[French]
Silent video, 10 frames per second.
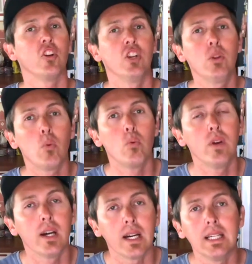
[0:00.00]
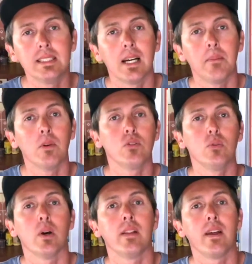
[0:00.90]
j'ai trouvé récemment
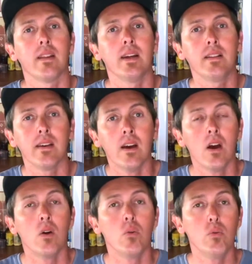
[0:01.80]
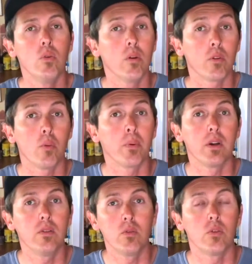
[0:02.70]
sur internet une
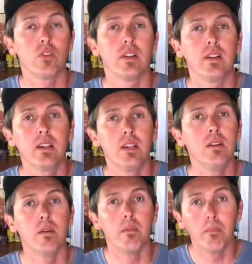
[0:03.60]
entreprise, une société qui,